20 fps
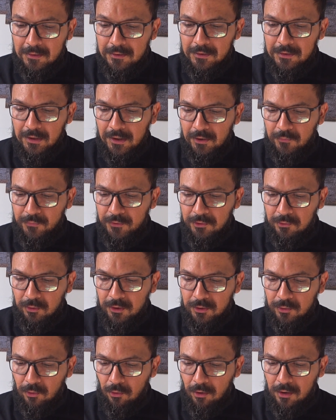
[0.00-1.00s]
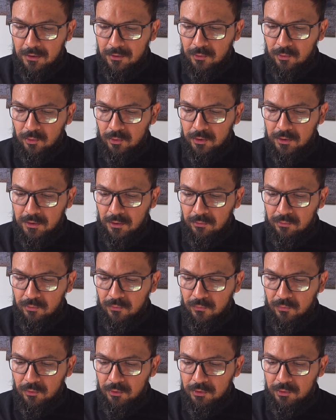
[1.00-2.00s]
Já efetuei troca total do
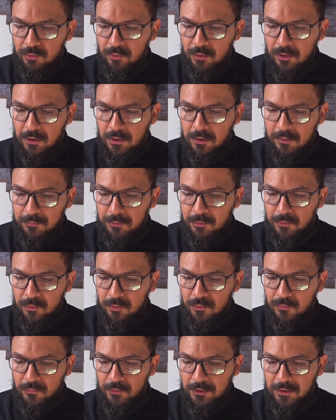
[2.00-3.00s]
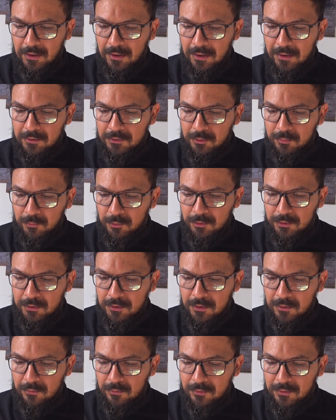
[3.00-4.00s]
fluido do câmbio. Dúvida: este
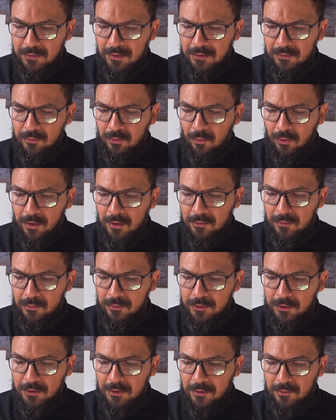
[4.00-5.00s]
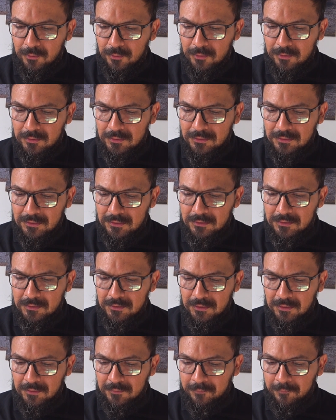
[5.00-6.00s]
modelo tem trocador de calor? Se
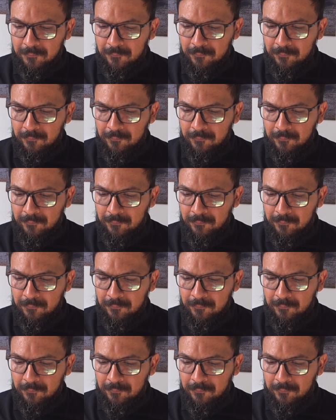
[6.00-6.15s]
sim,